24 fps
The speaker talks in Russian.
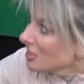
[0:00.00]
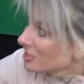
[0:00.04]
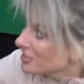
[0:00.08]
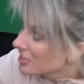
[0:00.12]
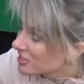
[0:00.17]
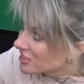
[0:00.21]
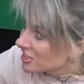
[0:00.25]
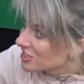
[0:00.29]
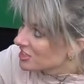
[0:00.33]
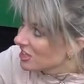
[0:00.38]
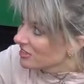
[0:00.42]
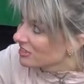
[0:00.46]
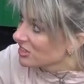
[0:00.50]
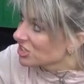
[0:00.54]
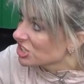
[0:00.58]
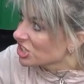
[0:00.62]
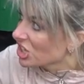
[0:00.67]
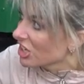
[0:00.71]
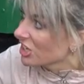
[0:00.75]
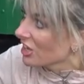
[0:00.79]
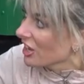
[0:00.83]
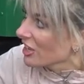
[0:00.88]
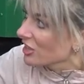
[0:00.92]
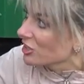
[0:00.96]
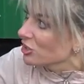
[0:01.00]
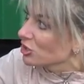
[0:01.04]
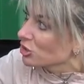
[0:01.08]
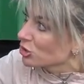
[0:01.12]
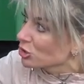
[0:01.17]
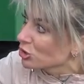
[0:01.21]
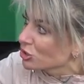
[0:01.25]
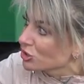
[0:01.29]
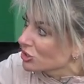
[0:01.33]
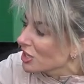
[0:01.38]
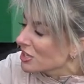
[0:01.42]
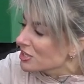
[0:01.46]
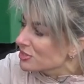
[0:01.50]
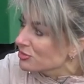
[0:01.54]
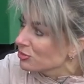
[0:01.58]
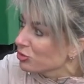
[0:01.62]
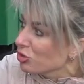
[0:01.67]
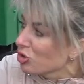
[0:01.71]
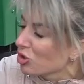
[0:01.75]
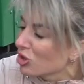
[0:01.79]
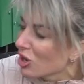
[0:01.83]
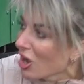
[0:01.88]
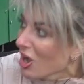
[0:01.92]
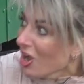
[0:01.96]
Эта девочка реагирует на
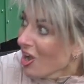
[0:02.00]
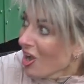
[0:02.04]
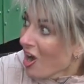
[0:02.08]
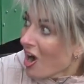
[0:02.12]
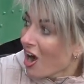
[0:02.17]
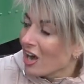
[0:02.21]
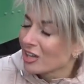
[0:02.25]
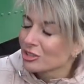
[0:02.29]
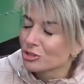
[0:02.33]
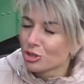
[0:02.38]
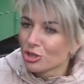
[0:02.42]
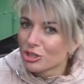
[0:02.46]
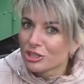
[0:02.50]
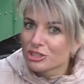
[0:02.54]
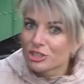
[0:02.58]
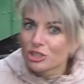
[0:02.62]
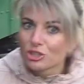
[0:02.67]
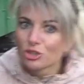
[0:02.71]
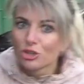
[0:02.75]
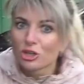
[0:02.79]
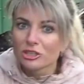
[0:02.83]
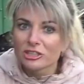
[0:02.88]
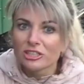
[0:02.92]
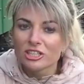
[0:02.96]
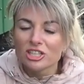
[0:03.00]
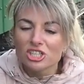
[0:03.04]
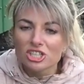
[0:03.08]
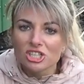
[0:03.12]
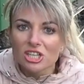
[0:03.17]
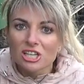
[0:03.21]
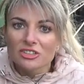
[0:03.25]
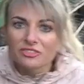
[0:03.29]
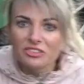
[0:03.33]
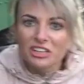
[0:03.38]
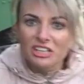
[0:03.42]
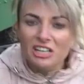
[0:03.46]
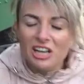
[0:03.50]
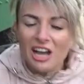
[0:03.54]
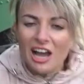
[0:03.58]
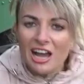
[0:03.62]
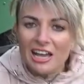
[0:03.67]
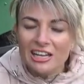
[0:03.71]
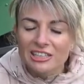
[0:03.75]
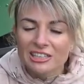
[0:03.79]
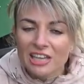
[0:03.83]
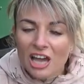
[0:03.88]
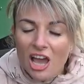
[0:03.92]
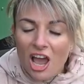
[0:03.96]
звук, а Толик ее отлично
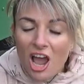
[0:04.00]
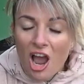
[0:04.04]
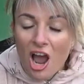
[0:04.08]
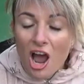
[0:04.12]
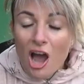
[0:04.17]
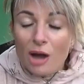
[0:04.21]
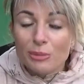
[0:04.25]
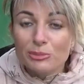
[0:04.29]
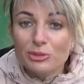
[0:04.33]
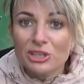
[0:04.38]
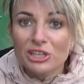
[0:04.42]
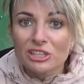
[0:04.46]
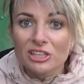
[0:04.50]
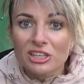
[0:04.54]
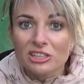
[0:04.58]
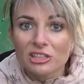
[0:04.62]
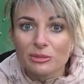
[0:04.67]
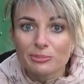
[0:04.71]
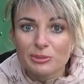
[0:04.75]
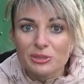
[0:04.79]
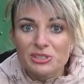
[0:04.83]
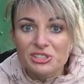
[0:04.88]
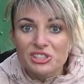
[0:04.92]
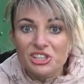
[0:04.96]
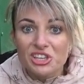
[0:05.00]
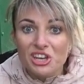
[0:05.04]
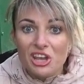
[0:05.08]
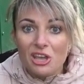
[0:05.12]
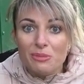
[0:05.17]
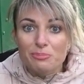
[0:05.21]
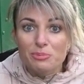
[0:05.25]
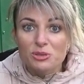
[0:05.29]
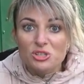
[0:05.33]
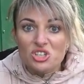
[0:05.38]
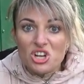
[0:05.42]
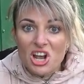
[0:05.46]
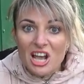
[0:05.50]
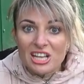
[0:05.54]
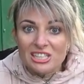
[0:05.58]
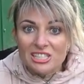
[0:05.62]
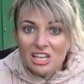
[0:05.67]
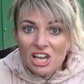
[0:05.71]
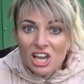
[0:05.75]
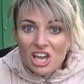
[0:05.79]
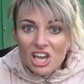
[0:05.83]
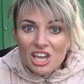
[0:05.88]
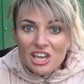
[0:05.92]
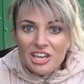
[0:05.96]
отвлекает. А мне надо быстрее бежать
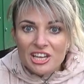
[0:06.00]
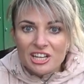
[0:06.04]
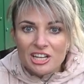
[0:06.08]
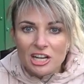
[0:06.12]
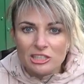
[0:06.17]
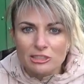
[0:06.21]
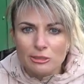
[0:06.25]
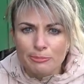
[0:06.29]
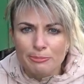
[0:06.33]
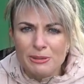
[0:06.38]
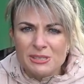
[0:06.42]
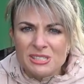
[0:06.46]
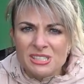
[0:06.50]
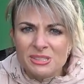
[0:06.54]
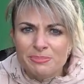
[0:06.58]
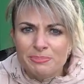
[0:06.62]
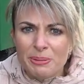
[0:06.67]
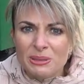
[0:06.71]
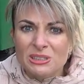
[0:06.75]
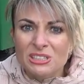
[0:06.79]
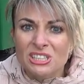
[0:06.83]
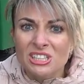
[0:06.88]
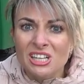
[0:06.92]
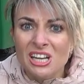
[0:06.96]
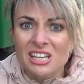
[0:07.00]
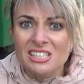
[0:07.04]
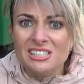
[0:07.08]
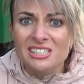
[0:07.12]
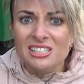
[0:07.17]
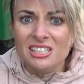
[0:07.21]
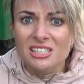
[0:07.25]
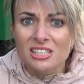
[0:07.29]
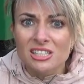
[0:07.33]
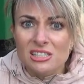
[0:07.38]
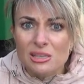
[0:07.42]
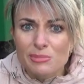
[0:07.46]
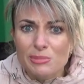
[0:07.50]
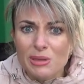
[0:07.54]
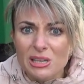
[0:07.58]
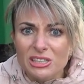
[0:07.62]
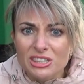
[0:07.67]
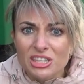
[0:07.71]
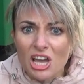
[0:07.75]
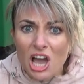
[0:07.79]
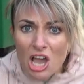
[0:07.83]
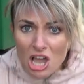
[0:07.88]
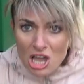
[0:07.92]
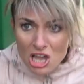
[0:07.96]
и как-то подкрасться
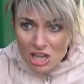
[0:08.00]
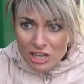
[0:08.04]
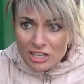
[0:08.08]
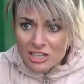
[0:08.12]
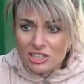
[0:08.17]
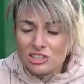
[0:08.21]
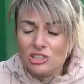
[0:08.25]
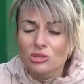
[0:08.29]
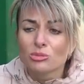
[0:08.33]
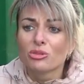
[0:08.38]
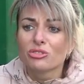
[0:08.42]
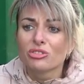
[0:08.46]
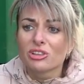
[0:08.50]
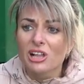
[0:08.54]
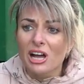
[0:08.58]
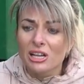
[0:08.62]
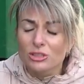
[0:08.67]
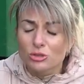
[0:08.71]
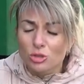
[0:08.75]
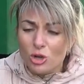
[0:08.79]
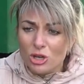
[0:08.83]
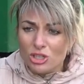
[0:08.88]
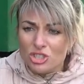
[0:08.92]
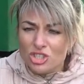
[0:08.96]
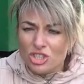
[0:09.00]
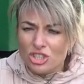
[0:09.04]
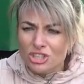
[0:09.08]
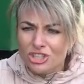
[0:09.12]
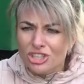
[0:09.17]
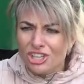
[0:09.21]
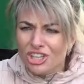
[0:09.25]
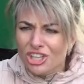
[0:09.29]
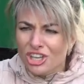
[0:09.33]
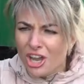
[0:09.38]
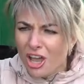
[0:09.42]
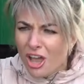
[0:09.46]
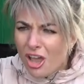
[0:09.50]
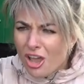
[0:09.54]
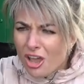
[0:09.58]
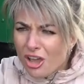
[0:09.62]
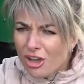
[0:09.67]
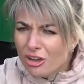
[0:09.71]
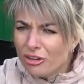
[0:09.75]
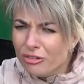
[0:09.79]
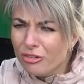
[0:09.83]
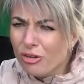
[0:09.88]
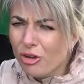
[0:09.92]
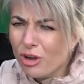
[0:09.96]
незаметно к этому Владу А4.
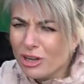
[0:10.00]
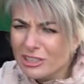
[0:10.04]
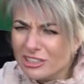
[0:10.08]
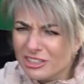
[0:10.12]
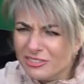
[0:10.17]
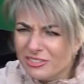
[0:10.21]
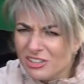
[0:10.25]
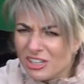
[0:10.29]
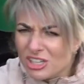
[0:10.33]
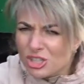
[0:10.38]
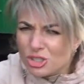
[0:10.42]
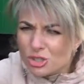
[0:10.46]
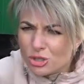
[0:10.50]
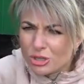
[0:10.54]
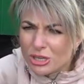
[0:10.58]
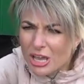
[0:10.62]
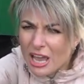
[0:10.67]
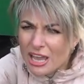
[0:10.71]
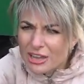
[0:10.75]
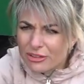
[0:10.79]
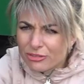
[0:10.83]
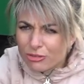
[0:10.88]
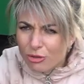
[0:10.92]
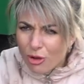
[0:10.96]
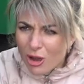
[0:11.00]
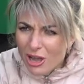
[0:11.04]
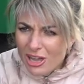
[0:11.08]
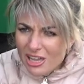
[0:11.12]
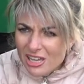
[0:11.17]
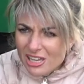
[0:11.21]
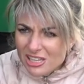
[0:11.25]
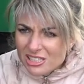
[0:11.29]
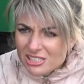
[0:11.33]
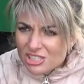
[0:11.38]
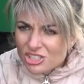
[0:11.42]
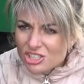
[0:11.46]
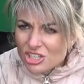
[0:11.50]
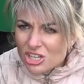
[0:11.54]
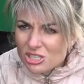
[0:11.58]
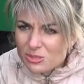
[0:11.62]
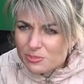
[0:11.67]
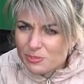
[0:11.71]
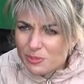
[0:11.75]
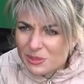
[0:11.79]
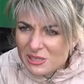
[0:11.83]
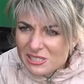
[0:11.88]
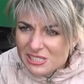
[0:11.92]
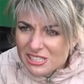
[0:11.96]
Вот, вижу я его.
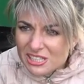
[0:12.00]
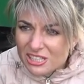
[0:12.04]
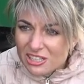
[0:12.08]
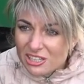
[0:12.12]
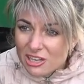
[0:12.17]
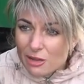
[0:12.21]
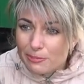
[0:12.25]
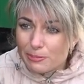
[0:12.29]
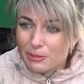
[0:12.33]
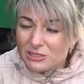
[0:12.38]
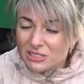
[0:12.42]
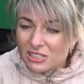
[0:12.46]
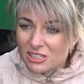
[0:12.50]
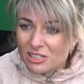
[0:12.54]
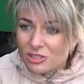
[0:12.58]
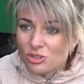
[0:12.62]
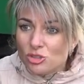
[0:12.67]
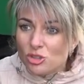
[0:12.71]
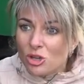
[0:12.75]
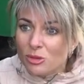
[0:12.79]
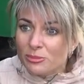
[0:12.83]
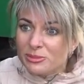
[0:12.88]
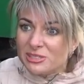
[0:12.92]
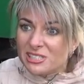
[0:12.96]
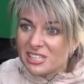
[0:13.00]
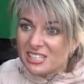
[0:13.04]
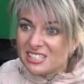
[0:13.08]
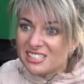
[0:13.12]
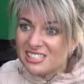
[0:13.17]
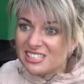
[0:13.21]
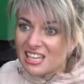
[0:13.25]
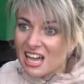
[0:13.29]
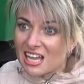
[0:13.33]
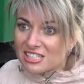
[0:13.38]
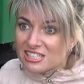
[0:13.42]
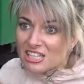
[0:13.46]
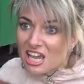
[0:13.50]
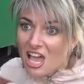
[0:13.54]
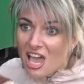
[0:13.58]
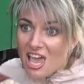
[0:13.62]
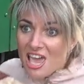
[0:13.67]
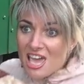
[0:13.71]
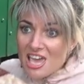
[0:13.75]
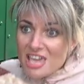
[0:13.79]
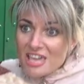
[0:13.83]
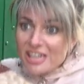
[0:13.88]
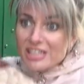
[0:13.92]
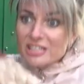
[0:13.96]
Сейчас быстренько подкрадемся сзади
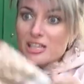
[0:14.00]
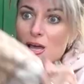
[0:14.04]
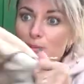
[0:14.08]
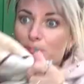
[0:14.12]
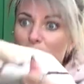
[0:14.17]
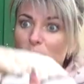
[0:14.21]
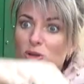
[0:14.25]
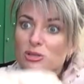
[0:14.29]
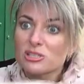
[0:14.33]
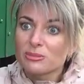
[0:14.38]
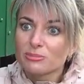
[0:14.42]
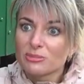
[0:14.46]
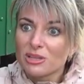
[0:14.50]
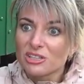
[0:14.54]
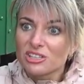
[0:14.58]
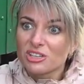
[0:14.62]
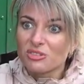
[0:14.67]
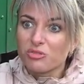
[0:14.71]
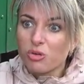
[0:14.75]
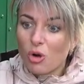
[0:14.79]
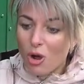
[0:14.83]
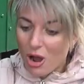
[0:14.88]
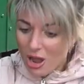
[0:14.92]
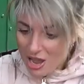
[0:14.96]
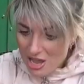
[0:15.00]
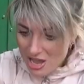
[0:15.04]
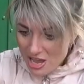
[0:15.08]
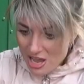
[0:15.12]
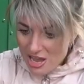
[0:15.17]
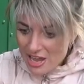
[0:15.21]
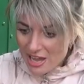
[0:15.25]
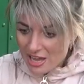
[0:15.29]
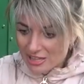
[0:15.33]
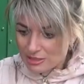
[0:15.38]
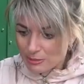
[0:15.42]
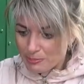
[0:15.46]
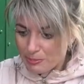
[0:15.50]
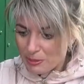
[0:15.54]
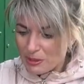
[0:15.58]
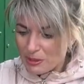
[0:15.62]
и набросим на него это